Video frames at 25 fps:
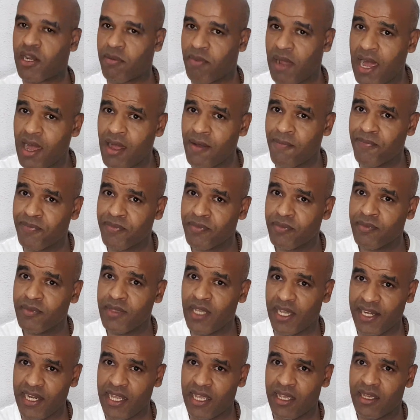4
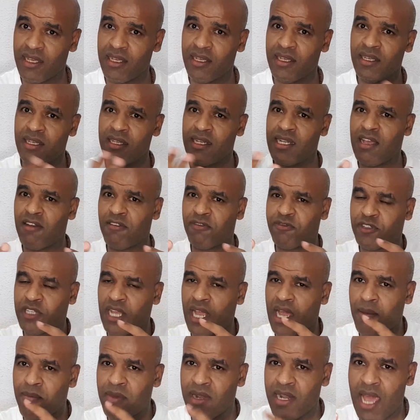يعني لا في
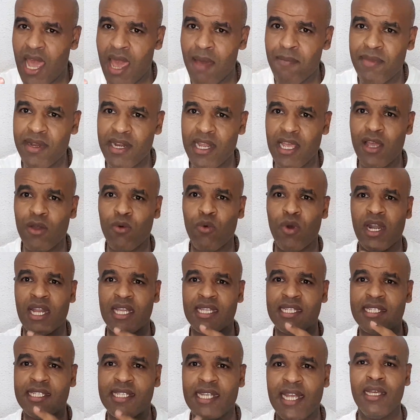الطاقم الامني ولا
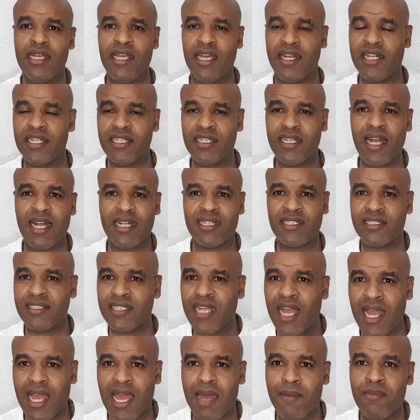الصحي يعني كاع
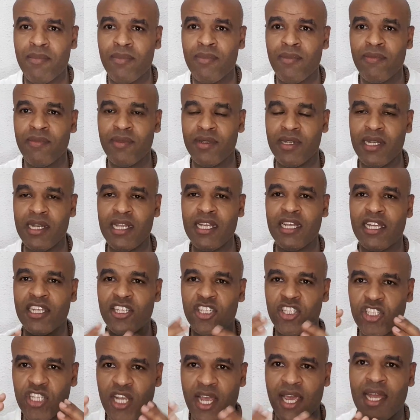الطاقم اللي
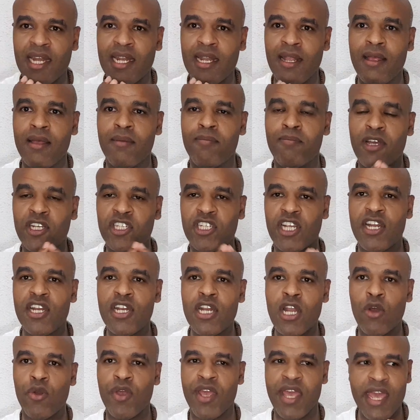كيشتغل باش
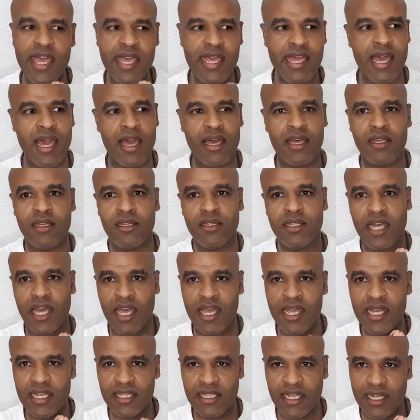انه هي
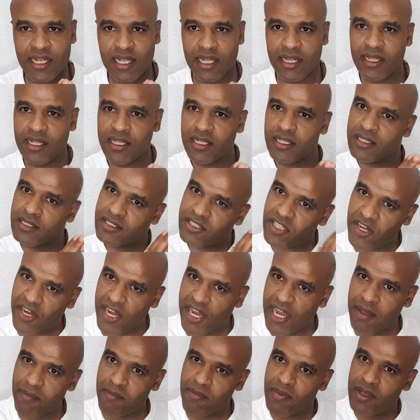هي داك
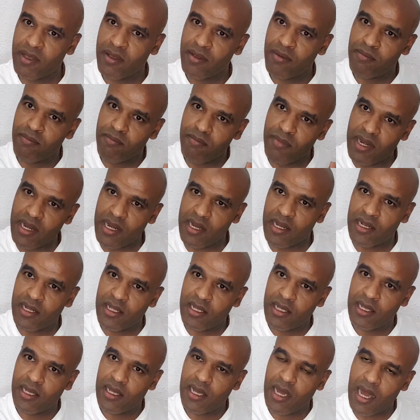الترحيب من
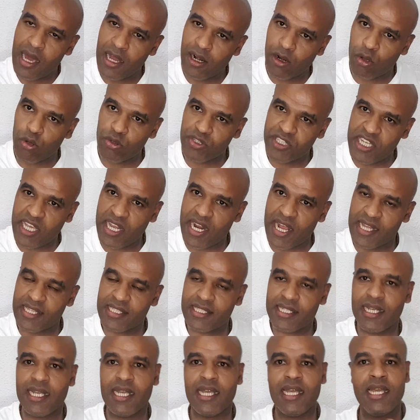
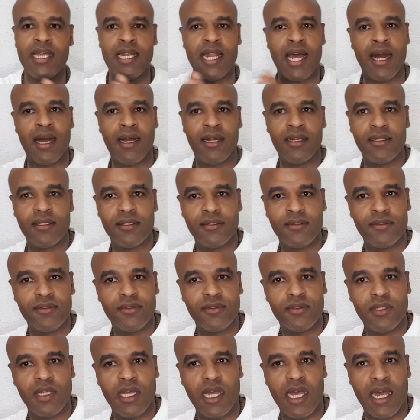الخزيلات الى
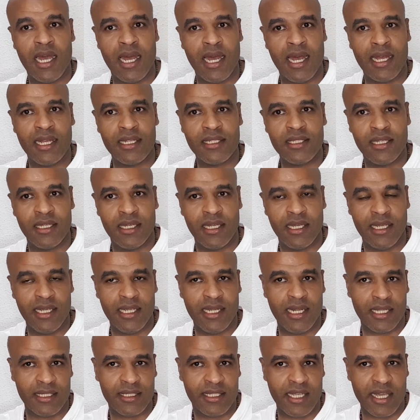آه
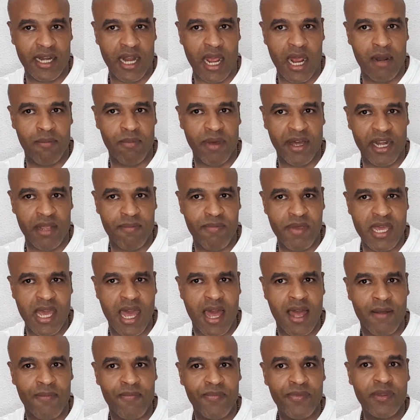الى الدير
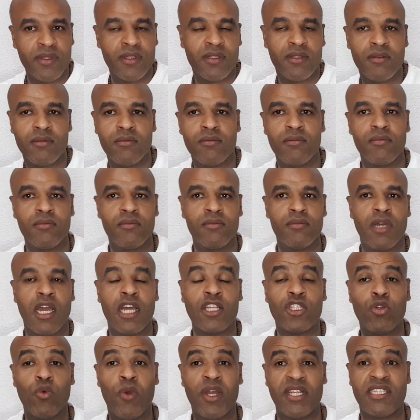المغربيه
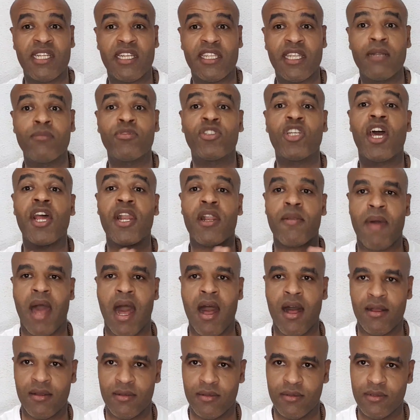خصو واحد التهضير من شهر
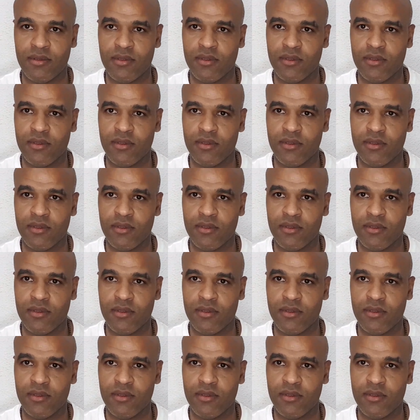ربعة